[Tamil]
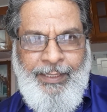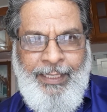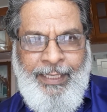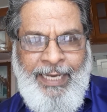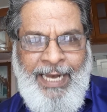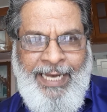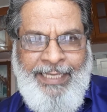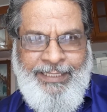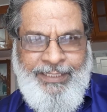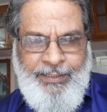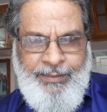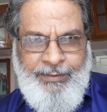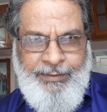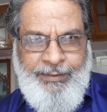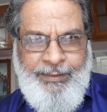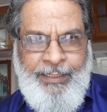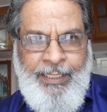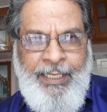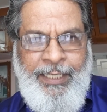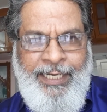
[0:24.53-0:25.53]
ராட்
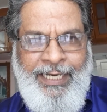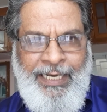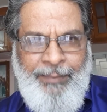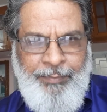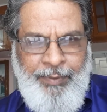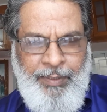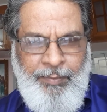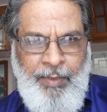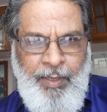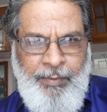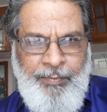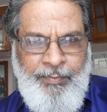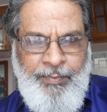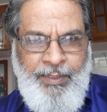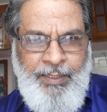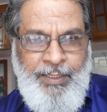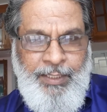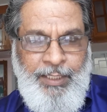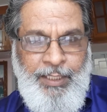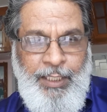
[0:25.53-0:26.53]
எலி எனப்படுமா
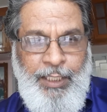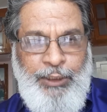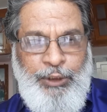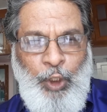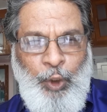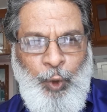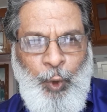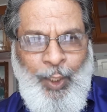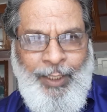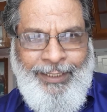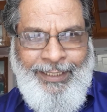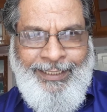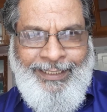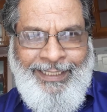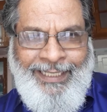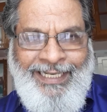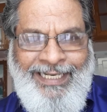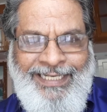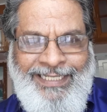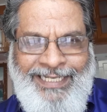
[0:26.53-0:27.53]
சொற்களுக்கு
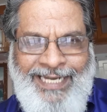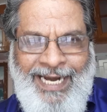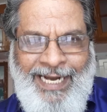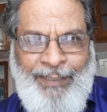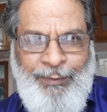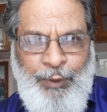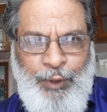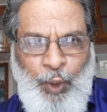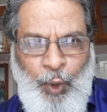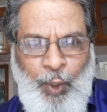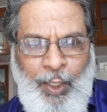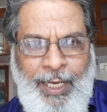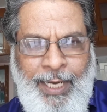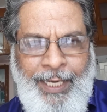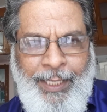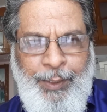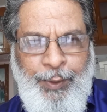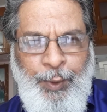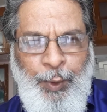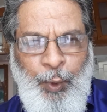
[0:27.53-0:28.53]
ஈடு இணையான ஒரு சொல்லே
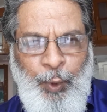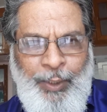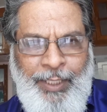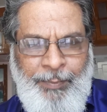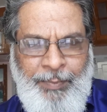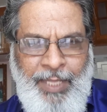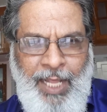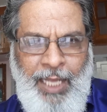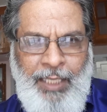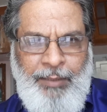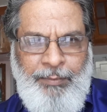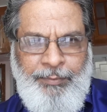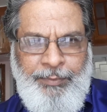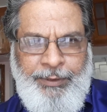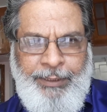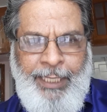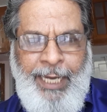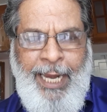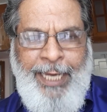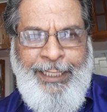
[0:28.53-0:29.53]
குரு என்பதாகும்
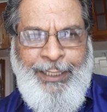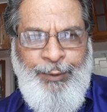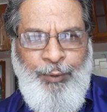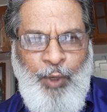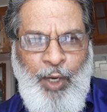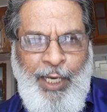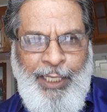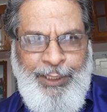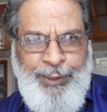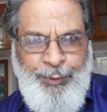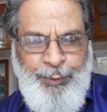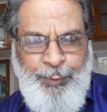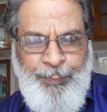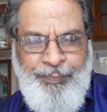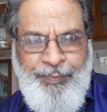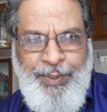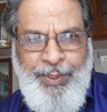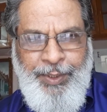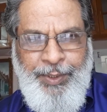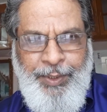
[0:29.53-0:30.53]
ஆர் யூ
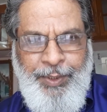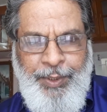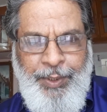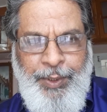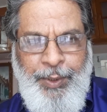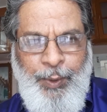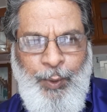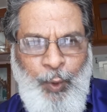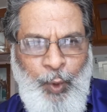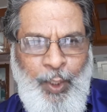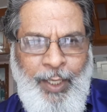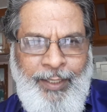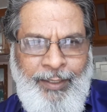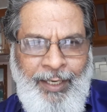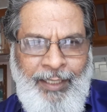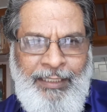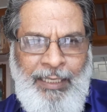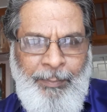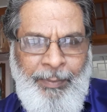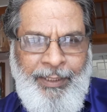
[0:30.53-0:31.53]
குரு
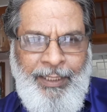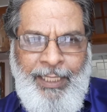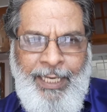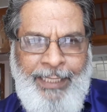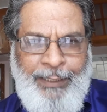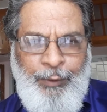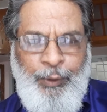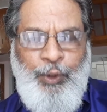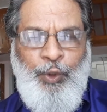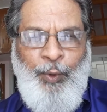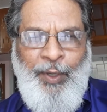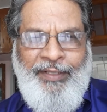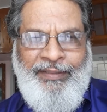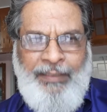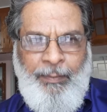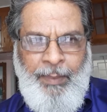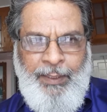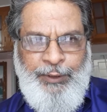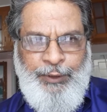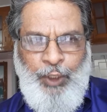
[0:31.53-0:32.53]
என்றால் நண்பர்களே அது தூய
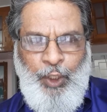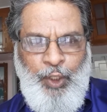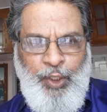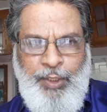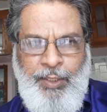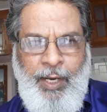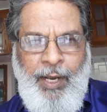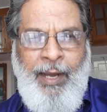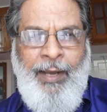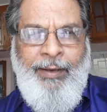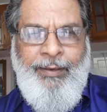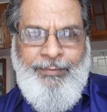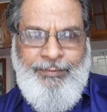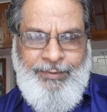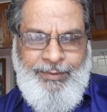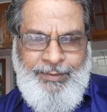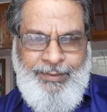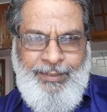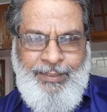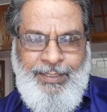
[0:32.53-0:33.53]
தமிழ்ச்சொல் கார்
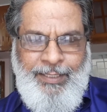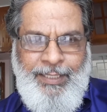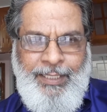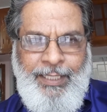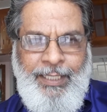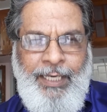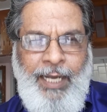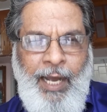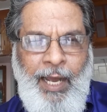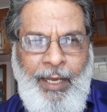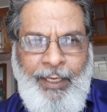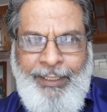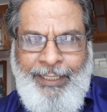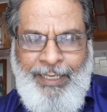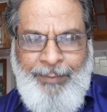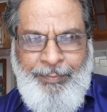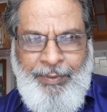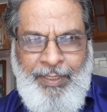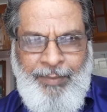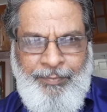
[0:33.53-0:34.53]
கார்
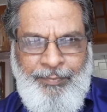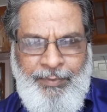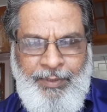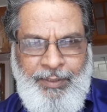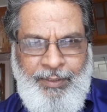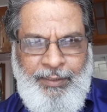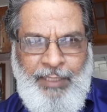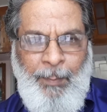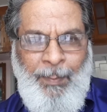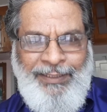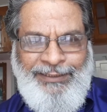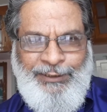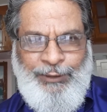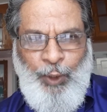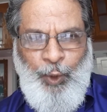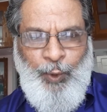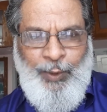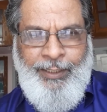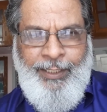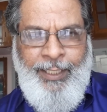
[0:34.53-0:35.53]
எனப்படும்
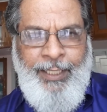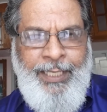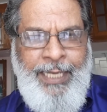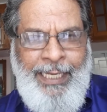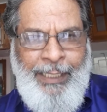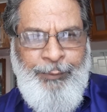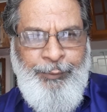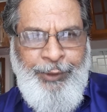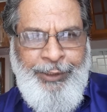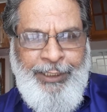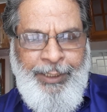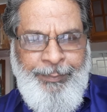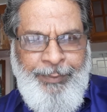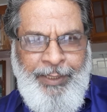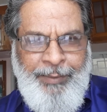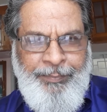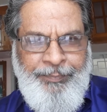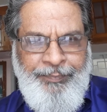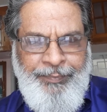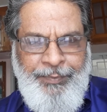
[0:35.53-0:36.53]
தமிழ்ச்சொல் எலியை
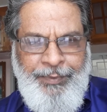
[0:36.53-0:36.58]
குறிக்கப்படும்